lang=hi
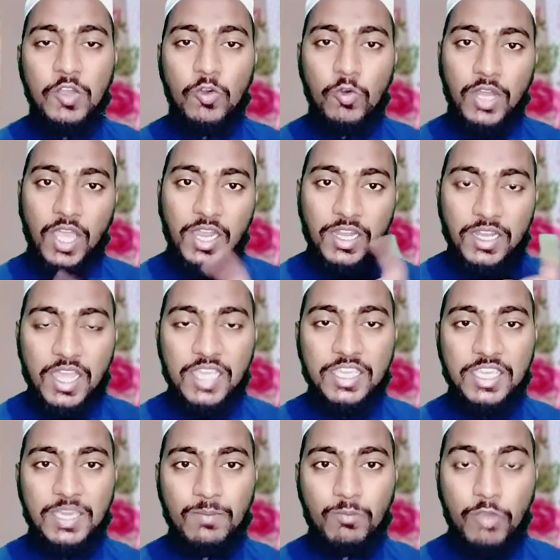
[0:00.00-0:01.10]
और अल्लाह
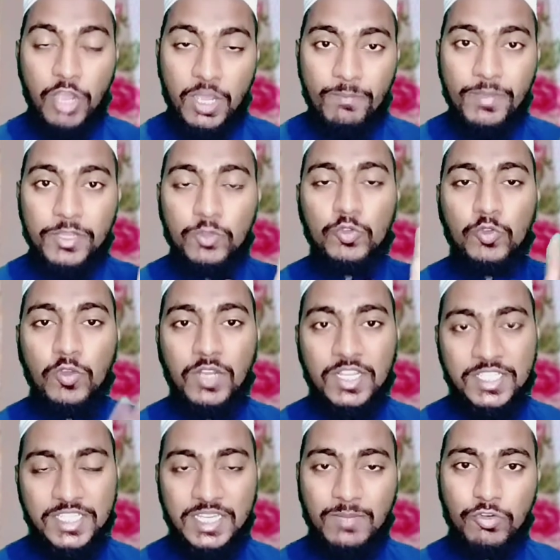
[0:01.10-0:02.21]
की मोहब्बत उसको
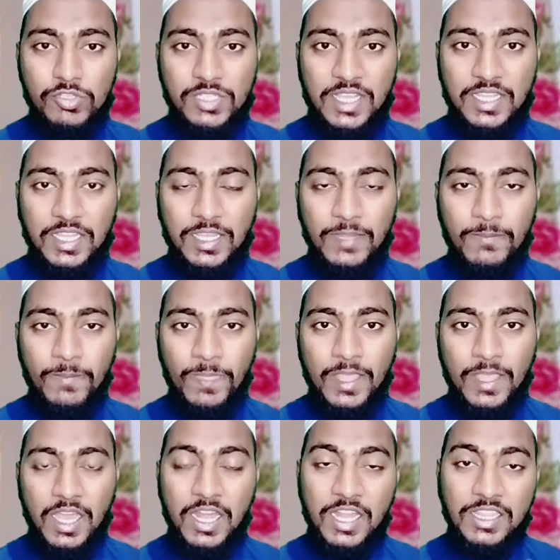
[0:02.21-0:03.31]
नसीब हो जाएगी
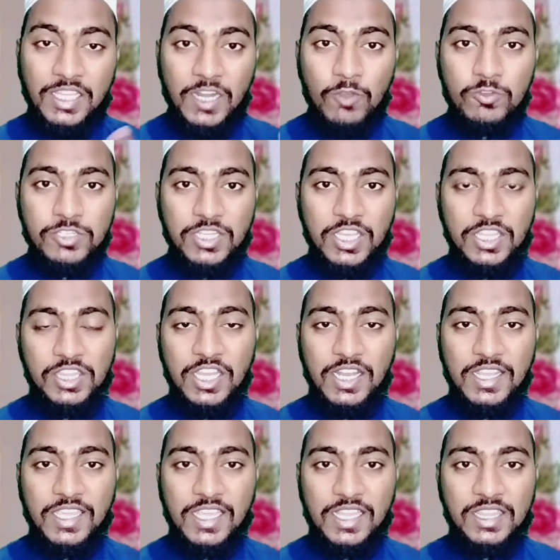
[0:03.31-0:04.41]
अल्लाह ताला उसके दिल
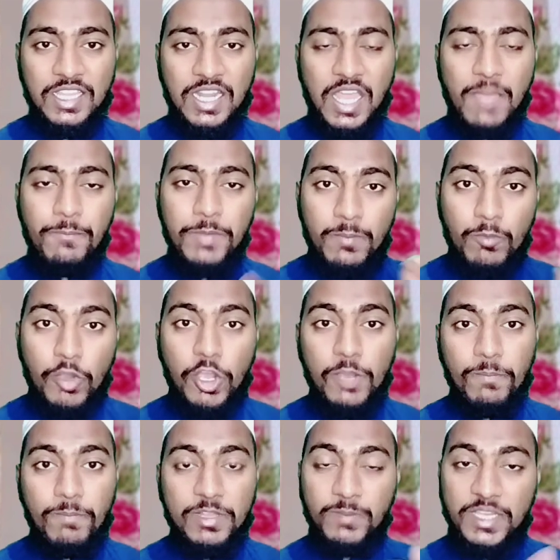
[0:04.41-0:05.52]
के अंदर अपनी
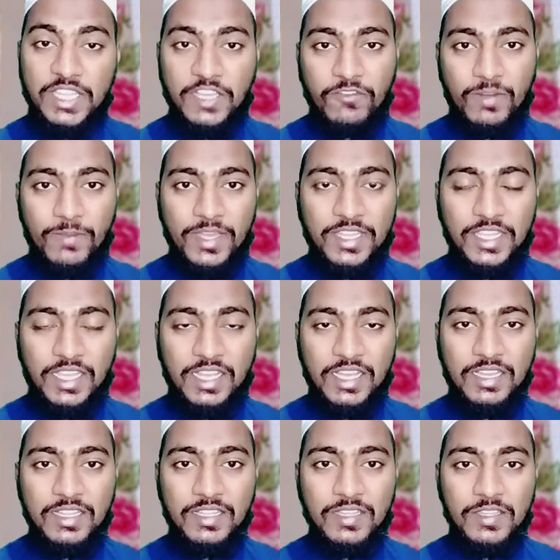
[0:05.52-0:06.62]
मोहब्बत पैदा फरमा देगा
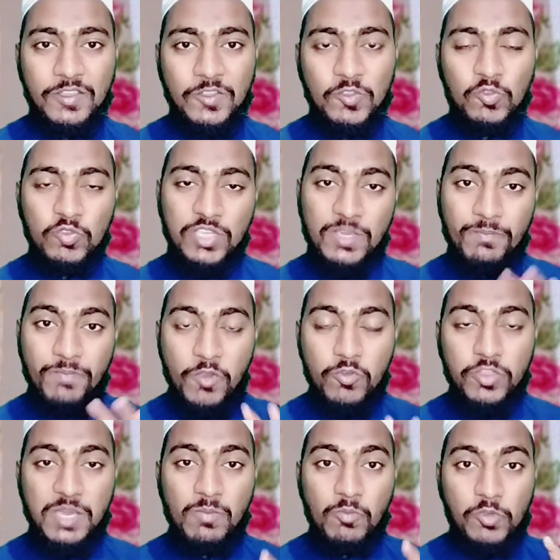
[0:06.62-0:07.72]
तो ये
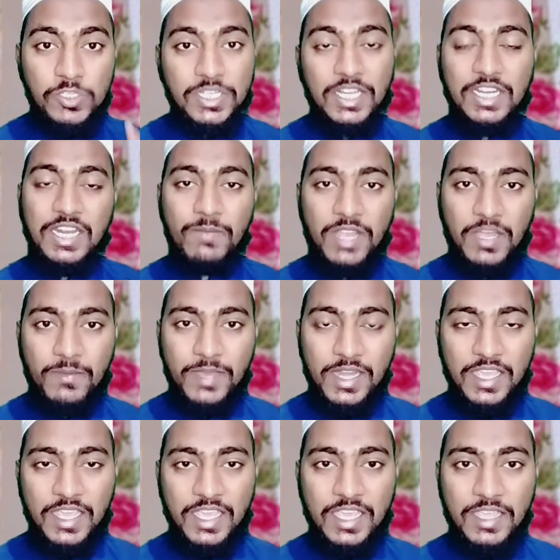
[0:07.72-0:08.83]
बहुत ही मुजर्रब अमल
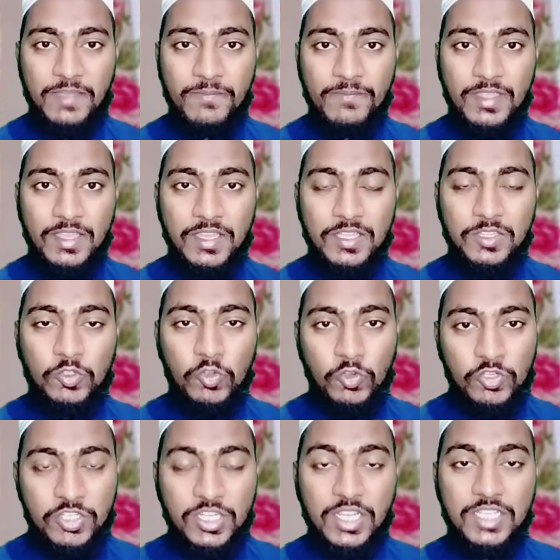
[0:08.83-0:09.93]
है जो
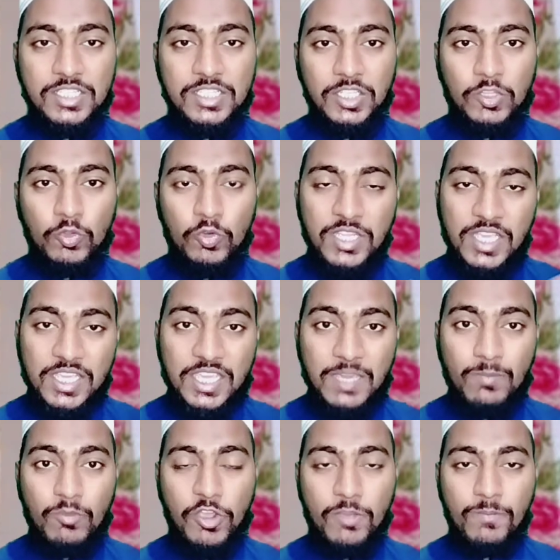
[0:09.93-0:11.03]
शख्स दुनिया की
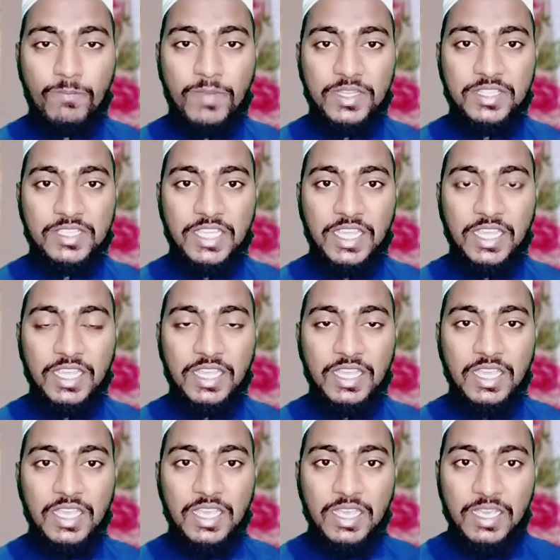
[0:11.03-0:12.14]
मोहब्बत से
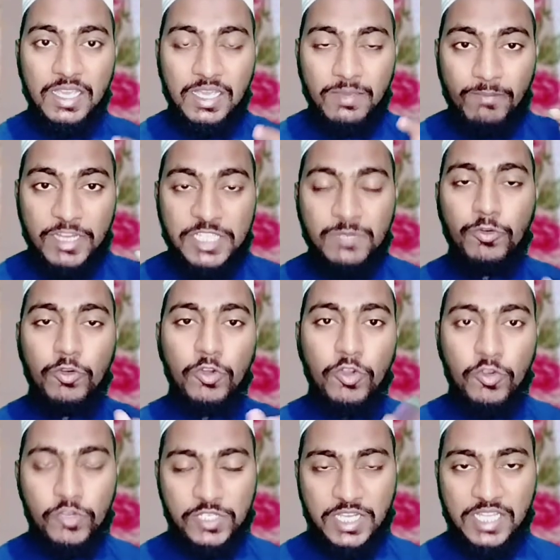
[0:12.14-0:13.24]
मजबूर
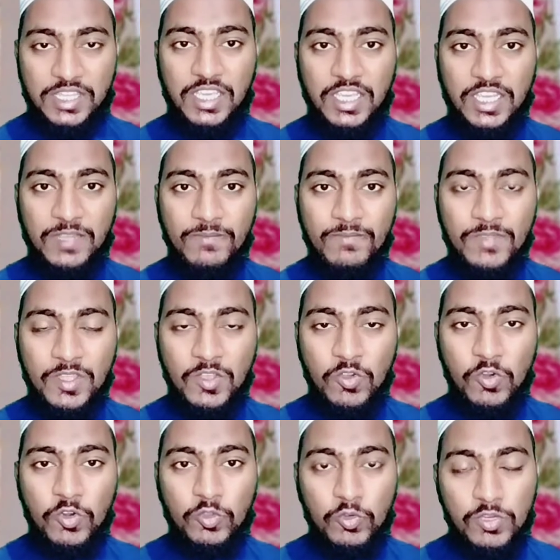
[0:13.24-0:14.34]
हो जाते हैं
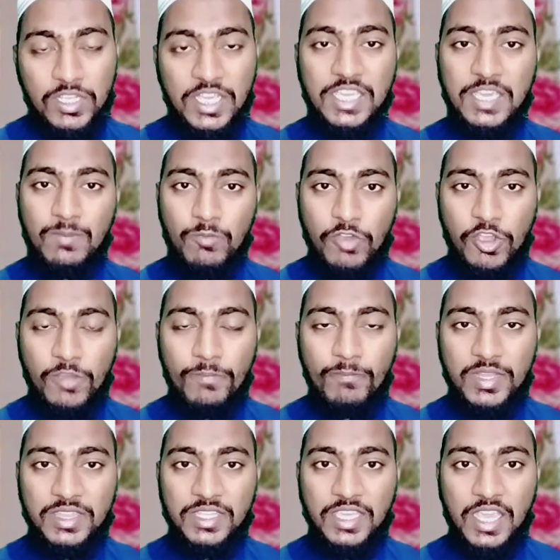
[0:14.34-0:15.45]
और दुनिया की
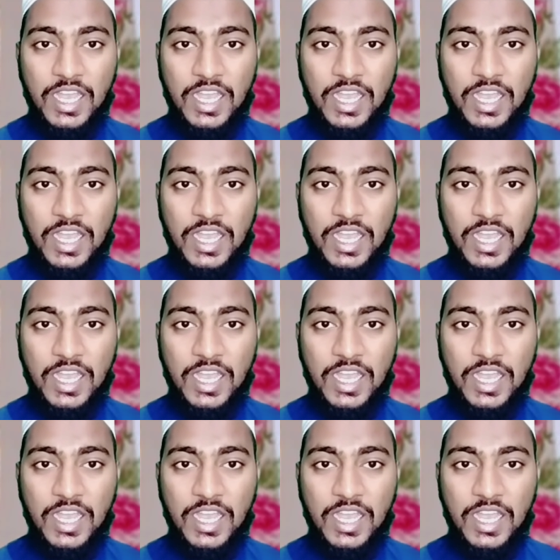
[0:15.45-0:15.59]
मोहब्बत के